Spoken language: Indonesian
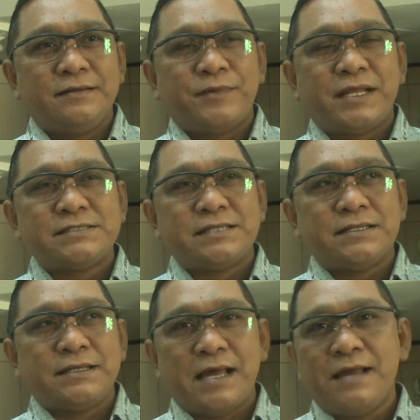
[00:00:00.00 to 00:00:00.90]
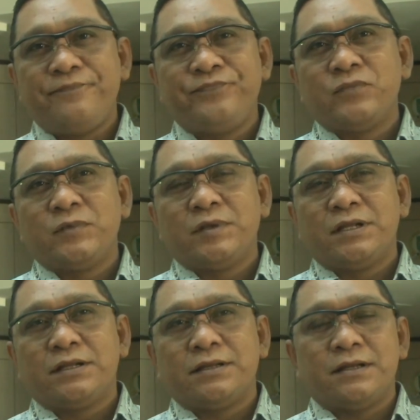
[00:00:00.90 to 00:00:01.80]
merasa lega
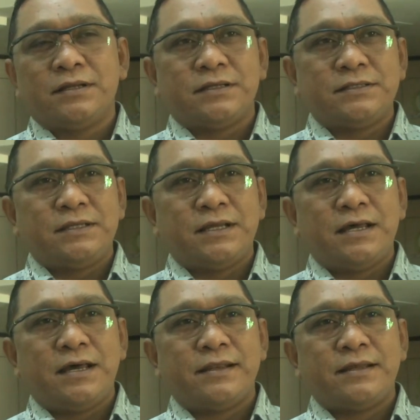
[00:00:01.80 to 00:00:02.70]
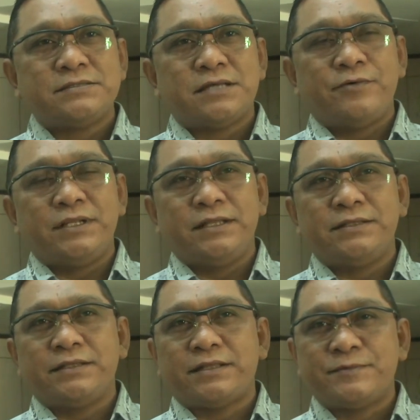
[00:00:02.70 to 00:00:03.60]
eh, ketika harga sawit ini
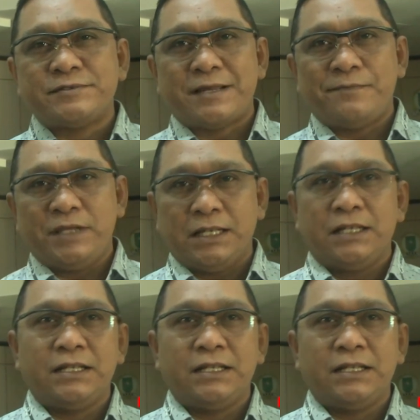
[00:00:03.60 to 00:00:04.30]
tetap stabil.